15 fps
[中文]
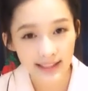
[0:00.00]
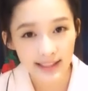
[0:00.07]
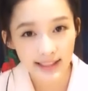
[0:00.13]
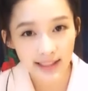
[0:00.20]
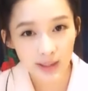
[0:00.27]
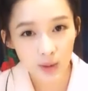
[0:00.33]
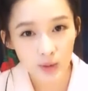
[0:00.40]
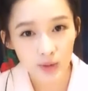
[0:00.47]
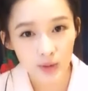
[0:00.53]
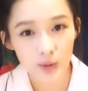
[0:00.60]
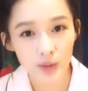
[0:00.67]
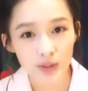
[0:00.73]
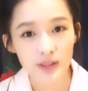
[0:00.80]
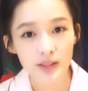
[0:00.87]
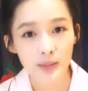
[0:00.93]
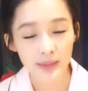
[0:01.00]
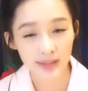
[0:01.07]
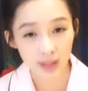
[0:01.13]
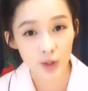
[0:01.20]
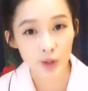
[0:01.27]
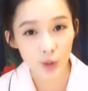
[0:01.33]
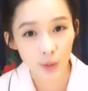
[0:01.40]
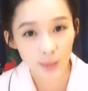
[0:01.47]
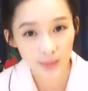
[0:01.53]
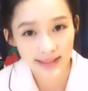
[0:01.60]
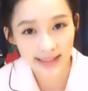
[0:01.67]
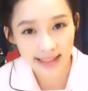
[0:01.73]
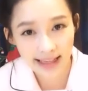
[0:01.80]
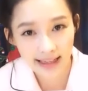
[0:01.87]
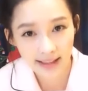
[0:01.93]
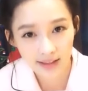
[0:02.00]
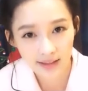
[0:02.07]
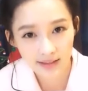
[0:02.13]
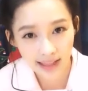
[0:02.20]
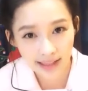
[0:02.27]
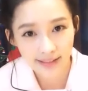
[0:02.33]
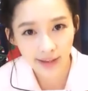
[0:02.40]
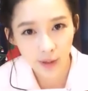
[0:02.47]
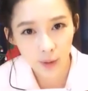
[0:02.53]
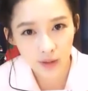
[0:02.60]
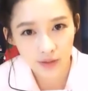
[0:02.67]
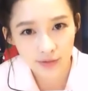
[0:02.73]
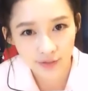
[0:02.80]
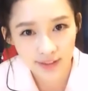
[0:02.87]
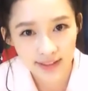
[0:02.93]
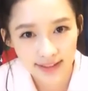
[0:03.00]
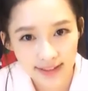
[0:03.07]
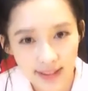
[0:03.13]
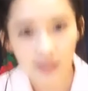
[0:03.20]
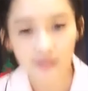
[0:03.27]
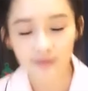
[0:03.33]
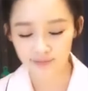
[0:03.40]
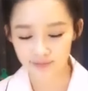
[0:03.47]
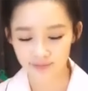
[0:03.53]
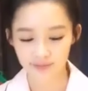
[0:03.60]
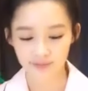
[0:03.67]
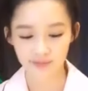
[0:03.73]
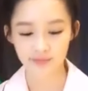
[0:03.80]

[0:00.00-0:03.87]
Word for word: 意见啊，或者说是什么，到时候我们再来探讨和分享。